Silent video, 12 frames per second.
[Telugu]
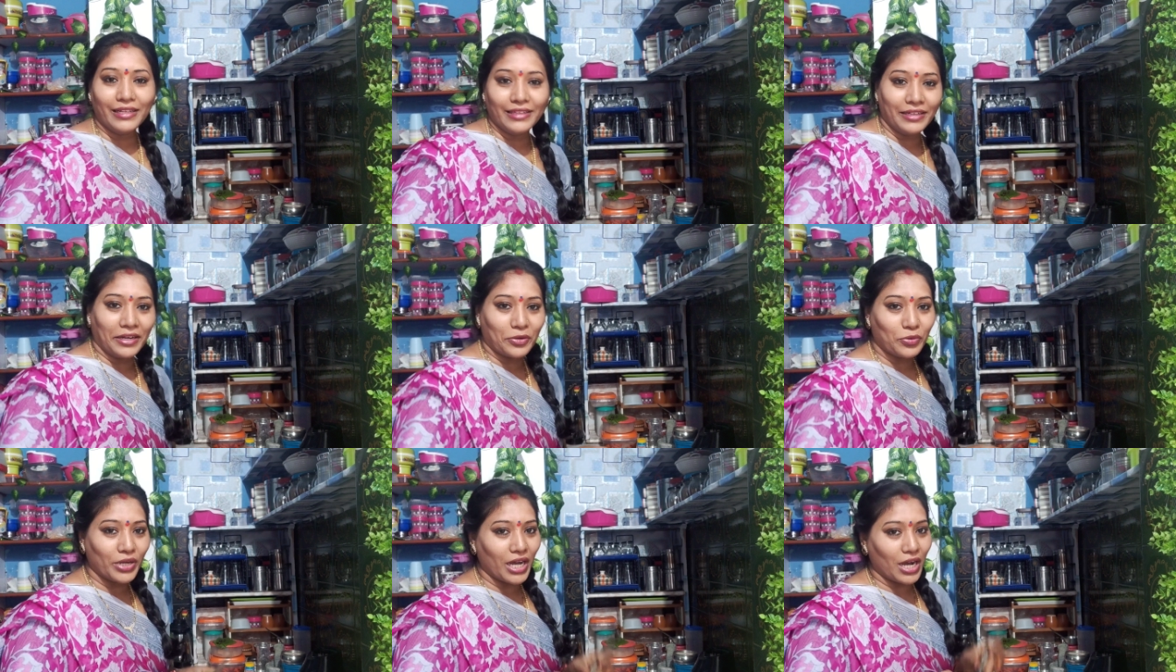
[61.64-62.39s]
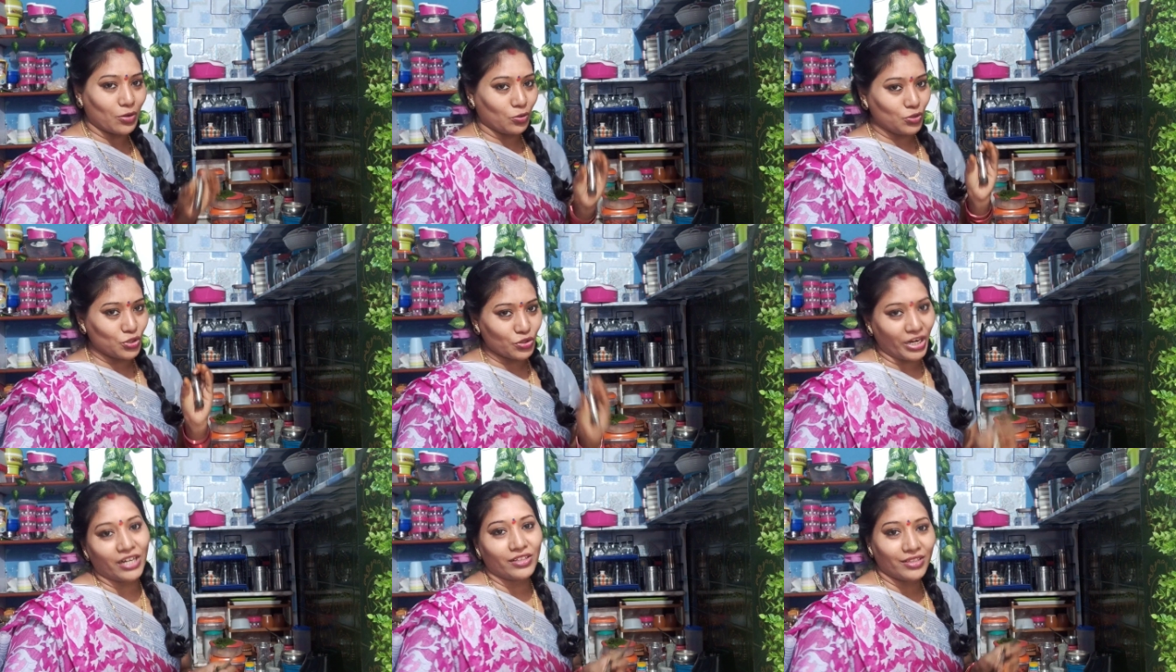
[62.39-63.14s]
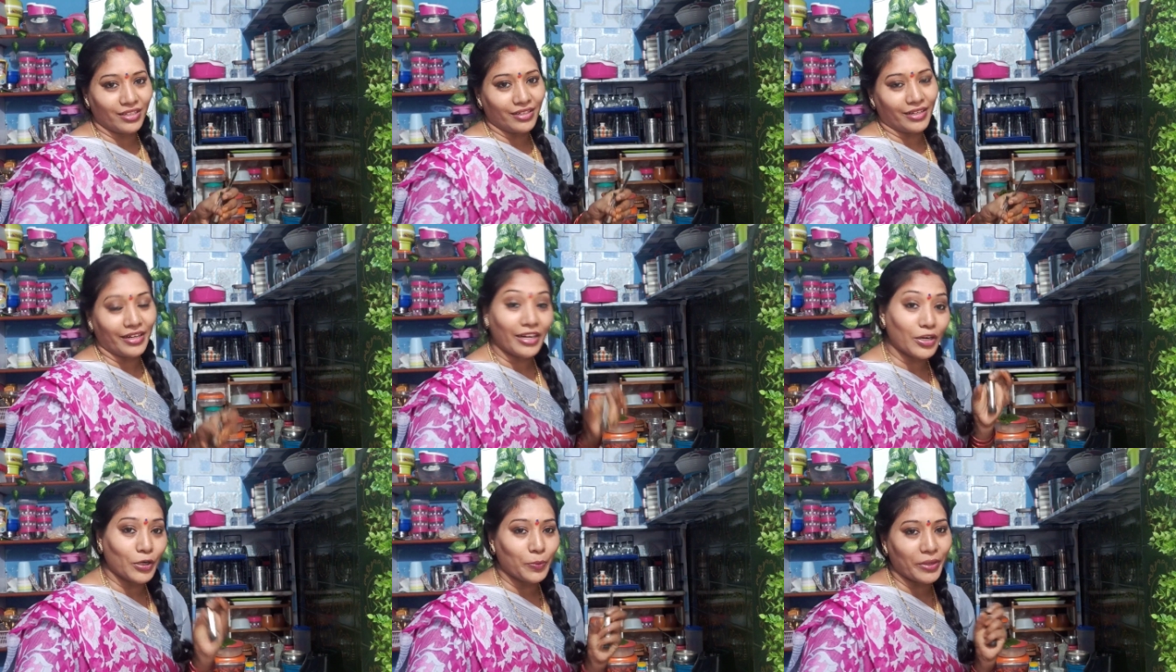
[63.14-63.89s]
గడ్డి తిన్నా కూడా కొంచెం అన్నం తింటేనే
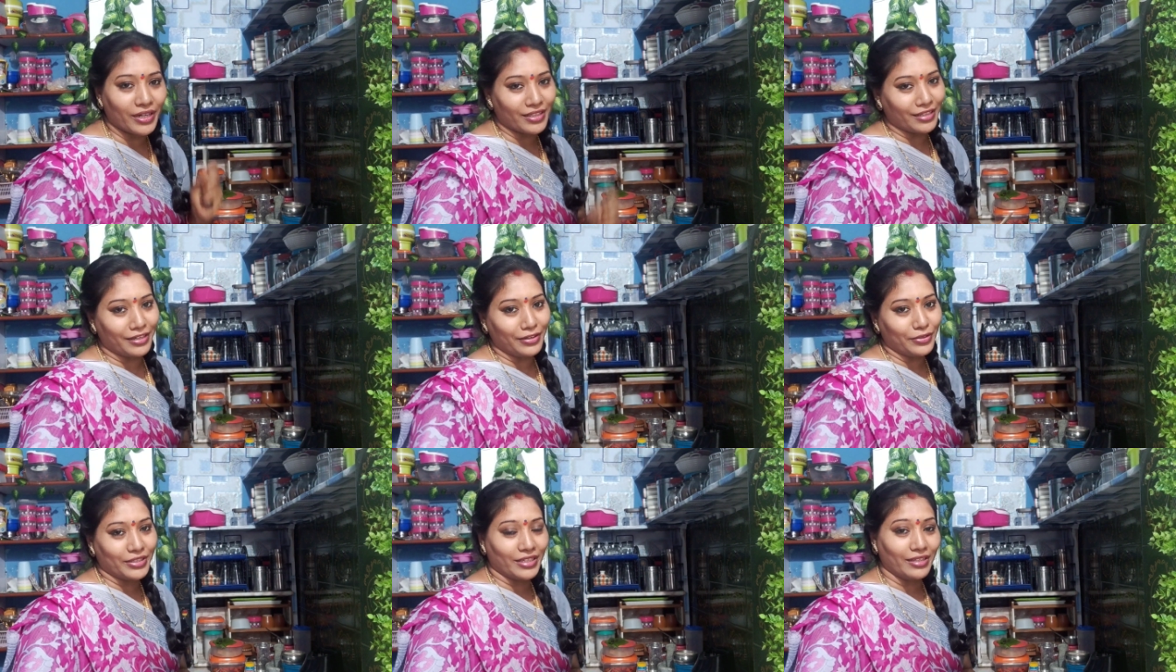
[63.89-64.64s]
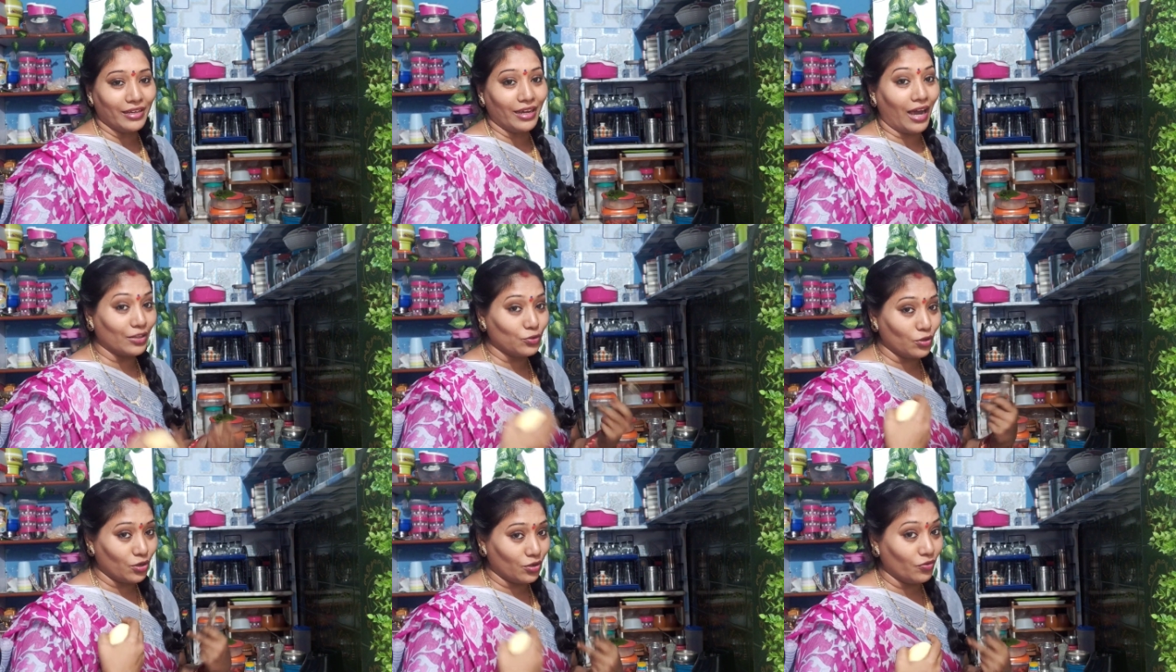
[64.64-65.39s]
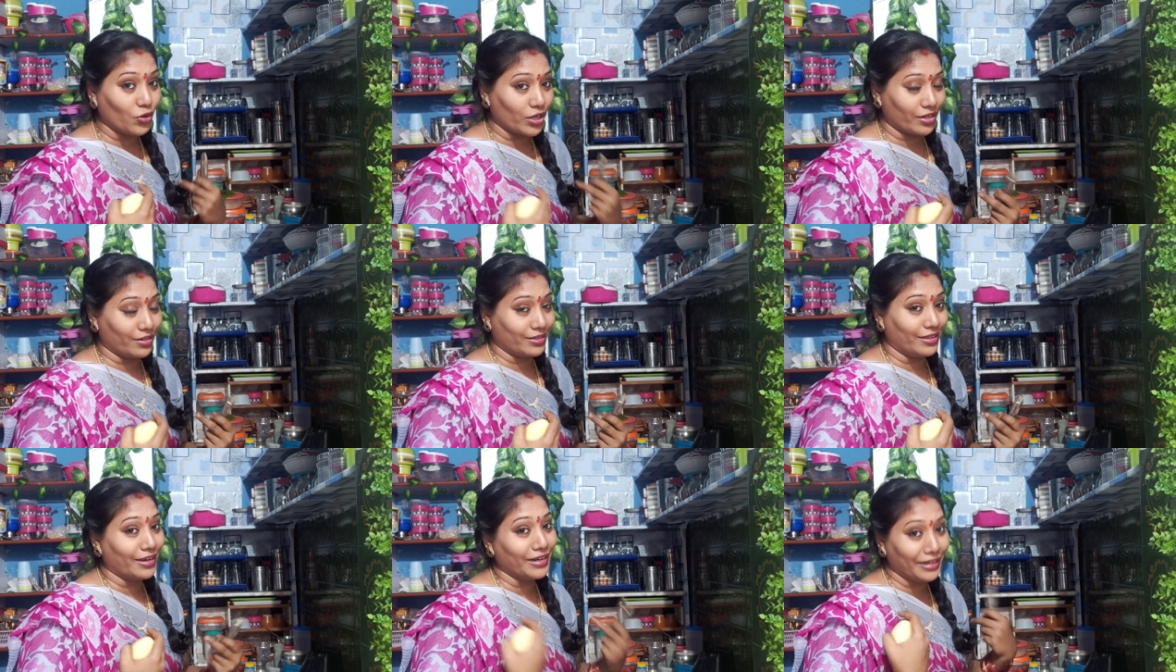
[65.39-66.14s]
కడుపు అన్నది నిండుతుంది అందులో ఒక్క
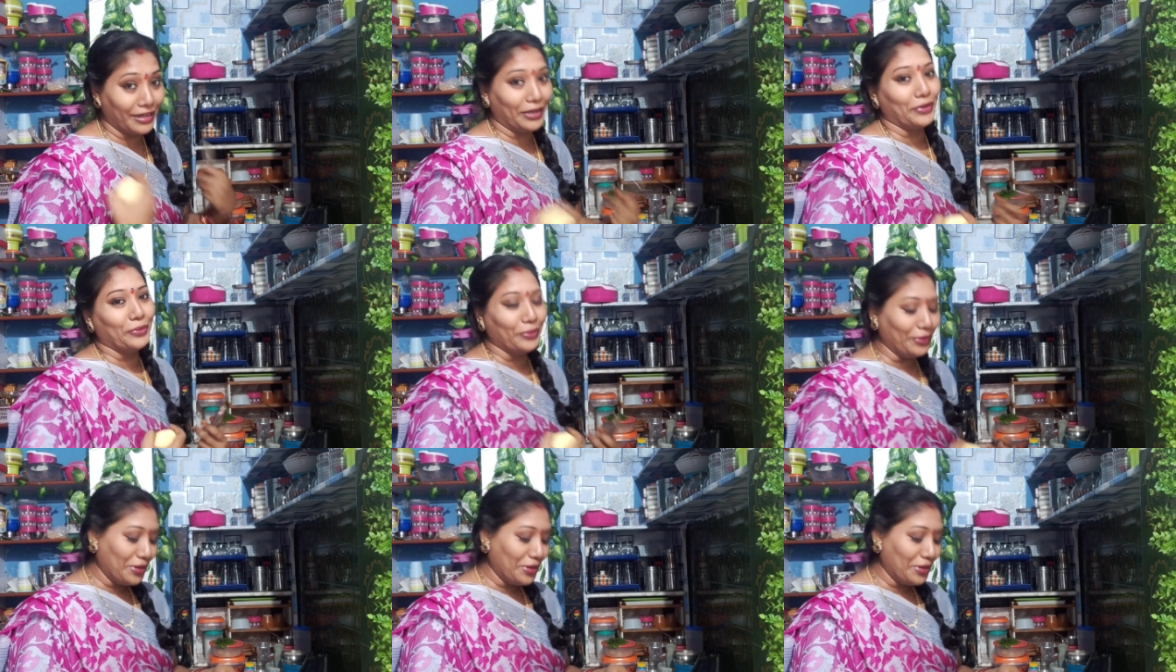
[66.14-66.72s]
దాన్ని నేను